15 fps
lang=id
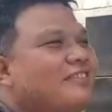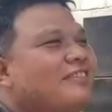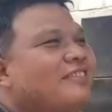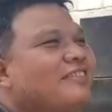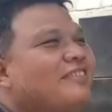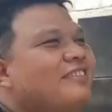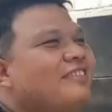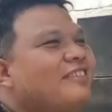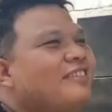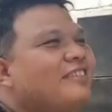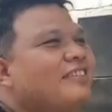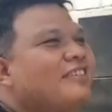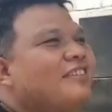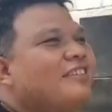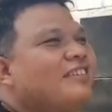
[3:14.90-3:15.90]
Terus
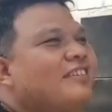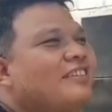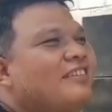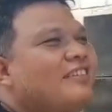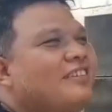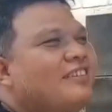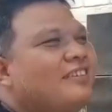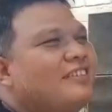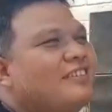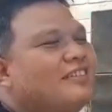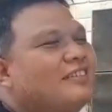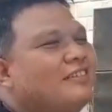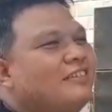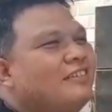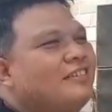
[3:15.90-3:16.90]
persiapannya apa lagi Pak?
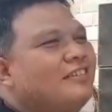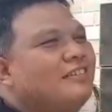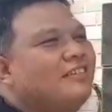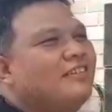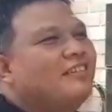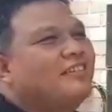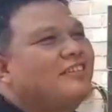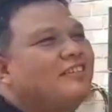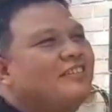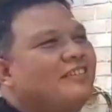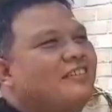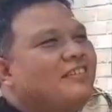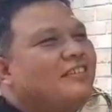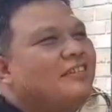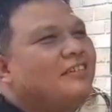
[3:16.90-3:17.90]
Ini sudah Jackson
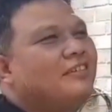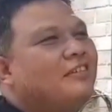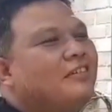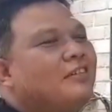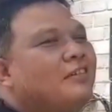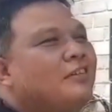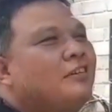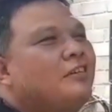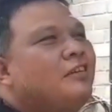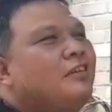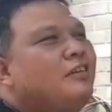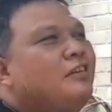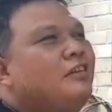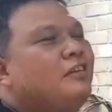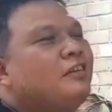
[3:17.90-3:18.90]
apa belum?
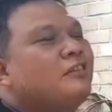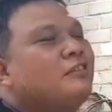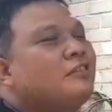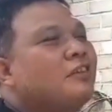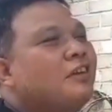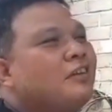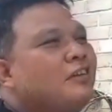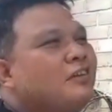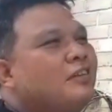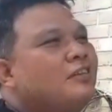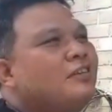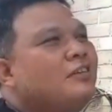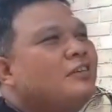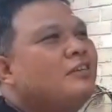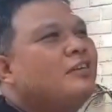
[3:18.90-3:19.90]
Ini
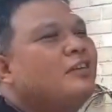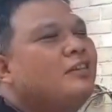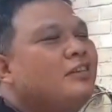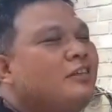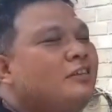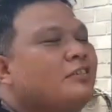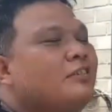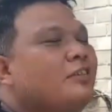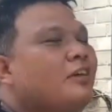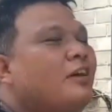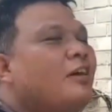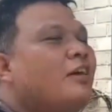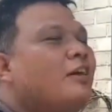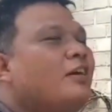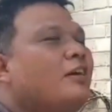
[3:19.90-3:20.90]
rencana nanti
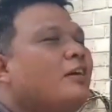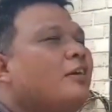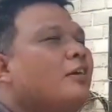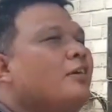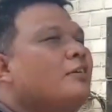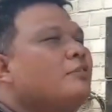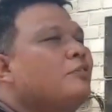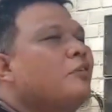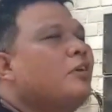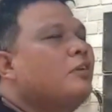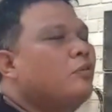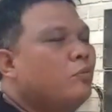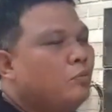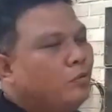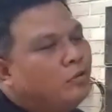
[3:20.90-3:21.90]
setelah
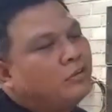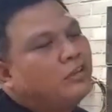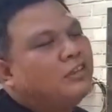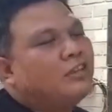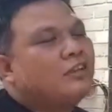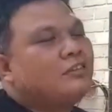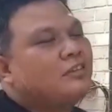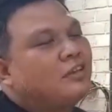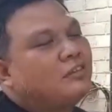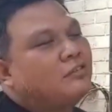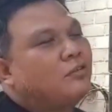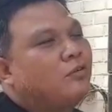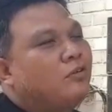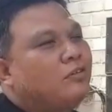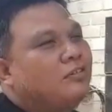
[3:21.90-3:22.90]
sholat duhur kita
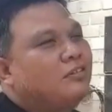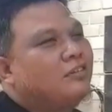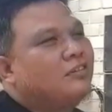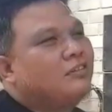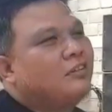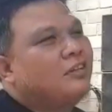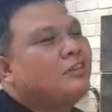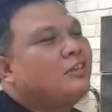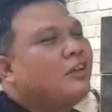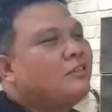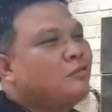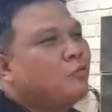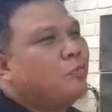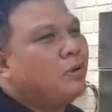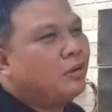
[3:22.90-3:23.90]
Jackson. Oh, iya.
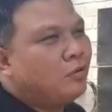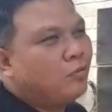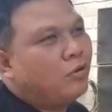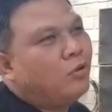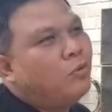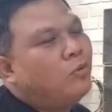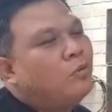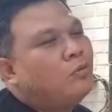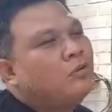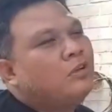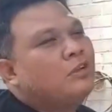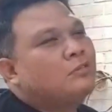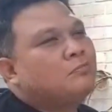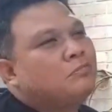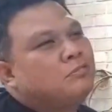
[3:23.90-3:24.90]
kita coba dulu
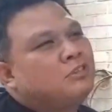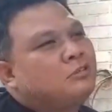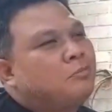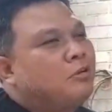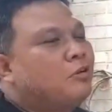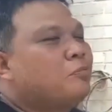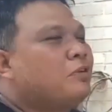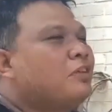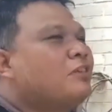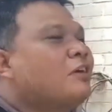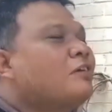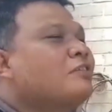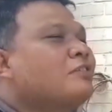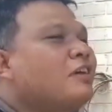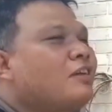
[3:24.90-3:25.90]
sebelum
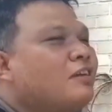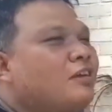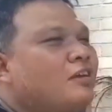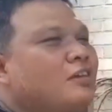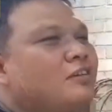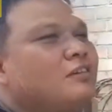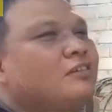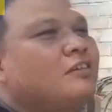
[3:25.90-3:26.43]
kita ke sana.